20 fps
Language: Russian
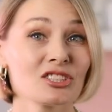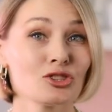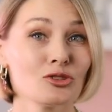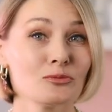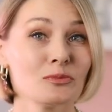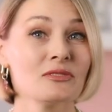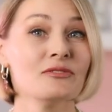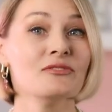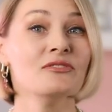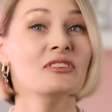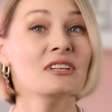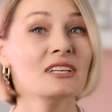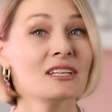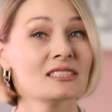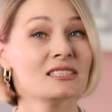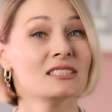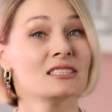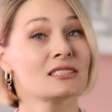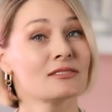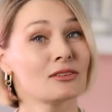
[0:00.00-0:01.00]
чтобы
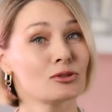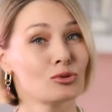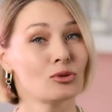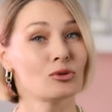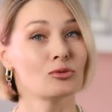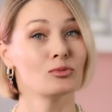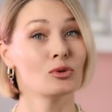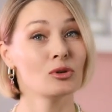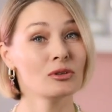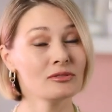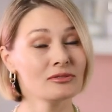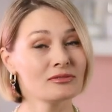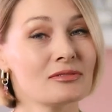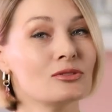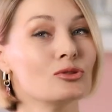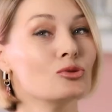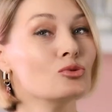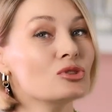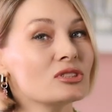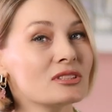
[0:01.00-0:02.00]
выразить свою любовь,
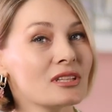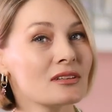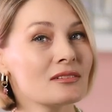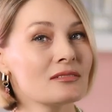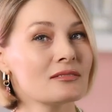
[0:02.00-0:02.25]
нужно